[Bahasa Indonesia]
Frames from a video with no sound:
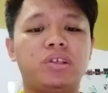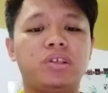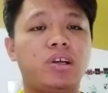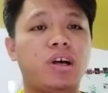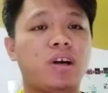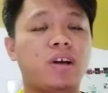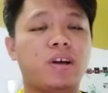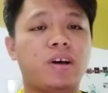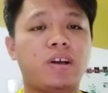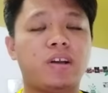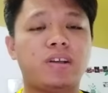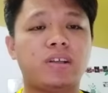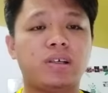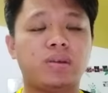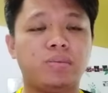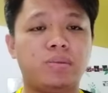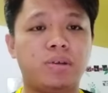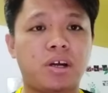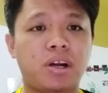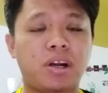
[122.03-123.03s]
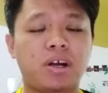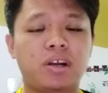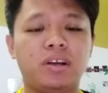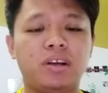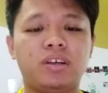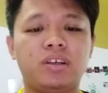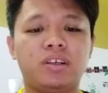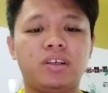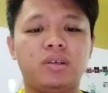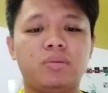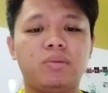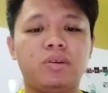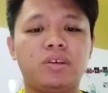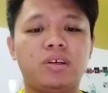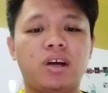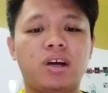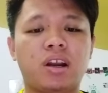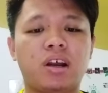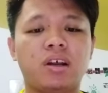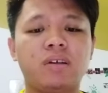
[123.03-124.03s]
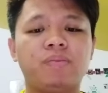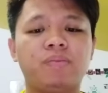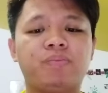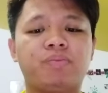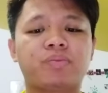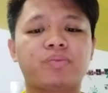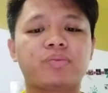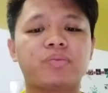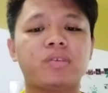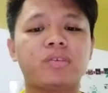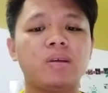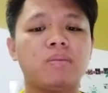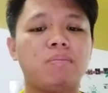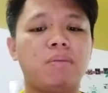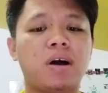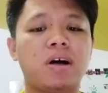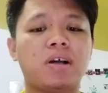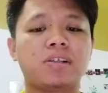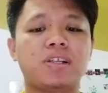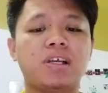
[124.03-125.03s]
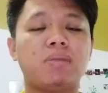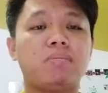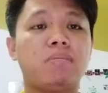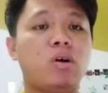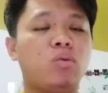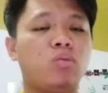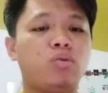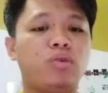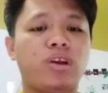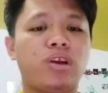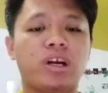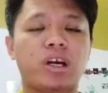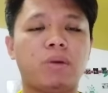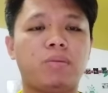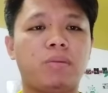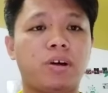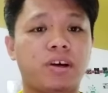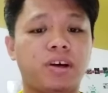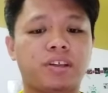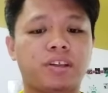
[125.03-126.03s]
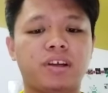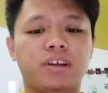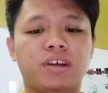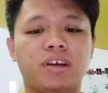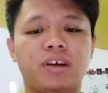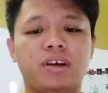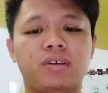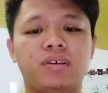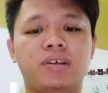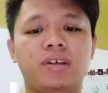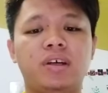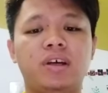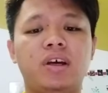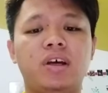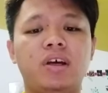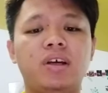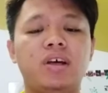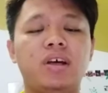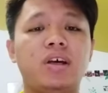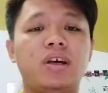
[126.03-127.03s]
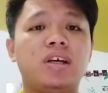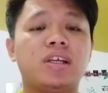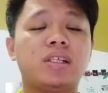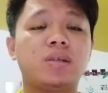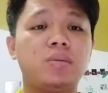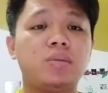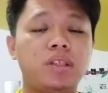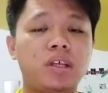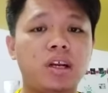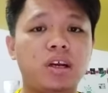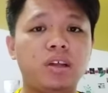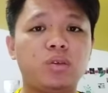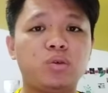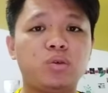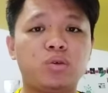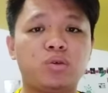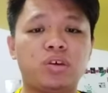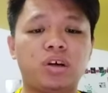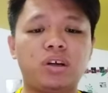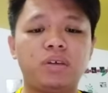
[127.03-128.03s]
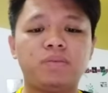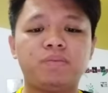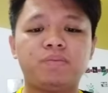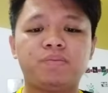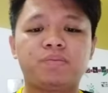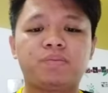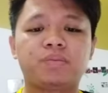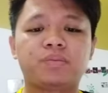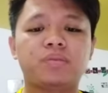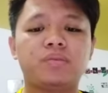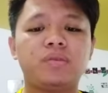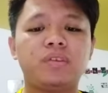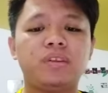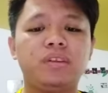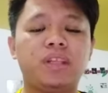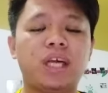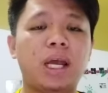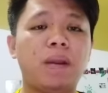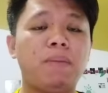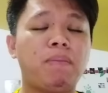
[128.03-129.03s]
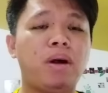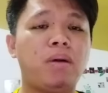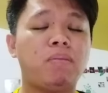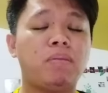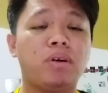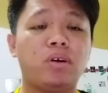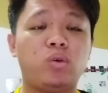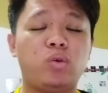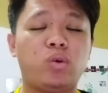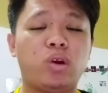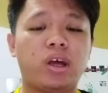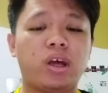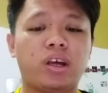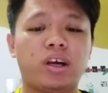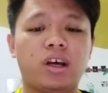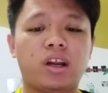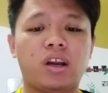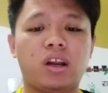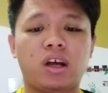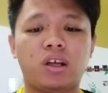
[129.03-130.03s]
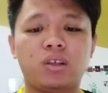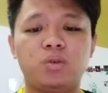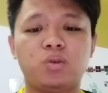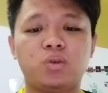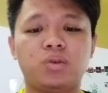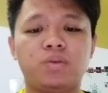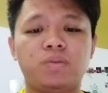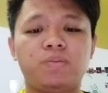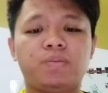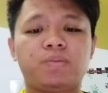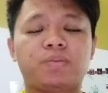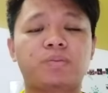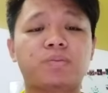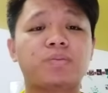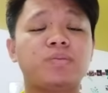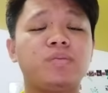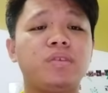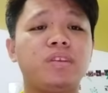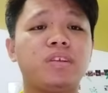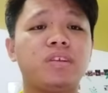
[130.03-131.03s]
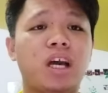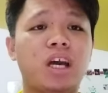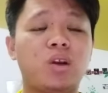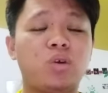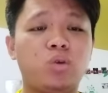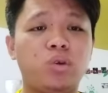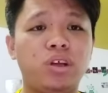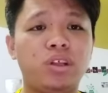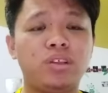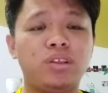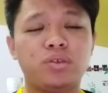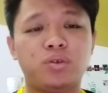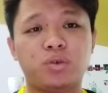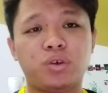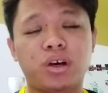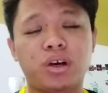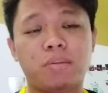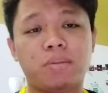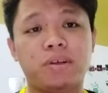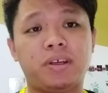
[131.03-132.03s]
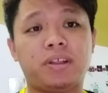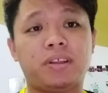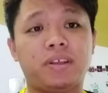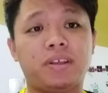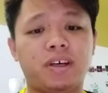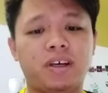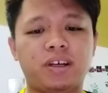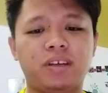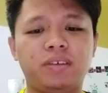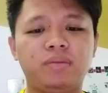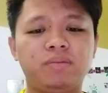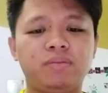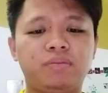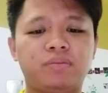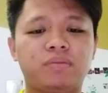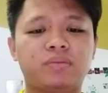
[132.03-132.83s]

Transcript: menegakkan kebenaran demi negara, bangsa maupun agama katanya. Sementara itu juga, tanpa menghuraikan lanjut, Khairuddin juga menyatakan,